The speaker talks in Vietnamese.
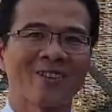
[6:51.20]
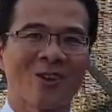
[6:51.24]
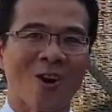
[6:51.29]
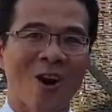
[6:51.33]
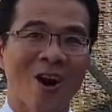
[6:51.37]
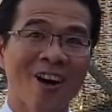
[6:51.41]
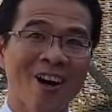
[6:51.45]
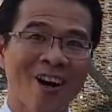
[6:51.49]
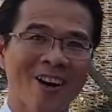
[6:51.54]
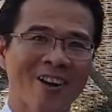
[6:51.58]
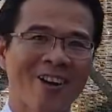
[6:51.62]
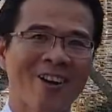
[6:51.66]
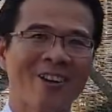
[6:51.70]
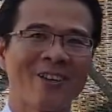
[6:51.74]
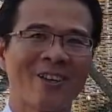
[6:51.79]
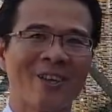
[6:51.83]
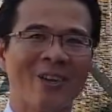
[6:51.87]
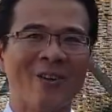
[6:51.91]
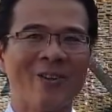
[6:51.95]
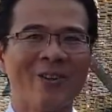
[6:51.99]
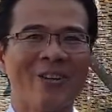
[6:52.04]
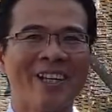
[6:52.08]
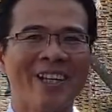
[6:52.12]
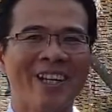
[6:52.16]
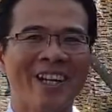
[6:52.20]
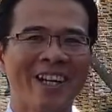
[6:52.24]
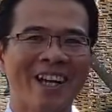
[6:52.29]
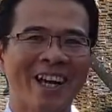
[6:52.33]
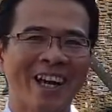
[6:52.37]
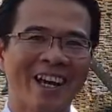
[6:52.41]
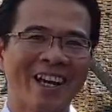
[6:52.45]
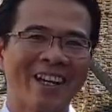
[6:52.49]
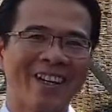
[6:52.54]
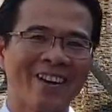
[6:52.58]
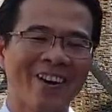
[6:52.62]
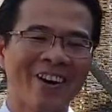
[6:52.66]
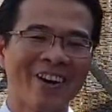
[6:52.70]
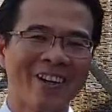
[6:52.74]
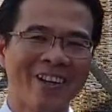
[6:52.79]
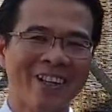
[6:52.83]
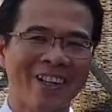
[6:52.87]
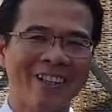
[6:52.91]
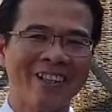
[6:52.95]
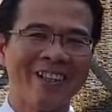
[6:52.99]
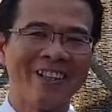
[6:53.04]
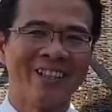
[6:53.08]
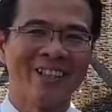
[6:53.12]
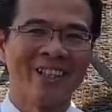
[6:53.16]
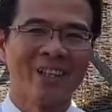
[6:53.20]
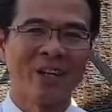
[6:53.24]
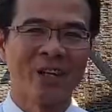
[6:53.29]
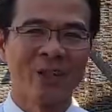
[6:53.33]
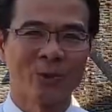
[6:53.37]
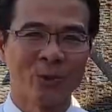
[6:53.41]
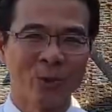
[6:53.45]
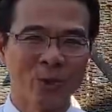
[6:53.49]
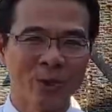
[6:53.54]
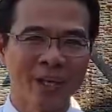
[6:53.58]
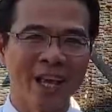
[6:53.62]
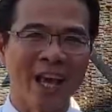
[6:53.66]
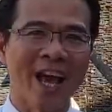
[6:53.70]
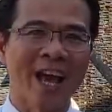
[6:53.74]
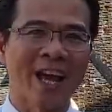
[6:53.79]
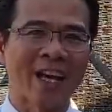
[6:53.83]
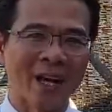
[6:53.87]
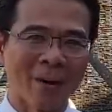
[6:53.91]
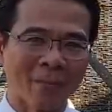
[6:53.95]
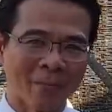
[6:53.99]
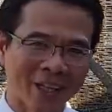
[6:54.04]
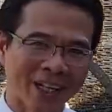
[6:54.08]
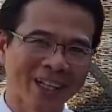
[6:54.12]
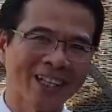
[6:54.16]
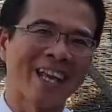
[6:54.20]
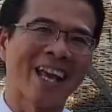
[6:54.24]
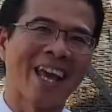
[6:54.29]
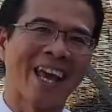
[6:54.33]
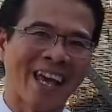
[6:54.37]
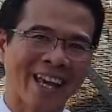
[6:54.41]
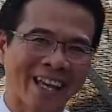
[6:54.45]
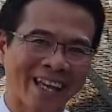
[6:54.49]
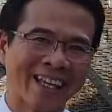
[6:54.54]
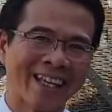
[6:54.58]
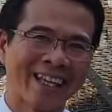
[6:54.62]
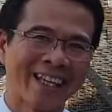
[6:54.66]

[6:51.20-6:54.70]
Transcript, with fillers: tỏ ra khó chịu khi ngân hàng có ý định à, xuống nhà gặp khách hàng,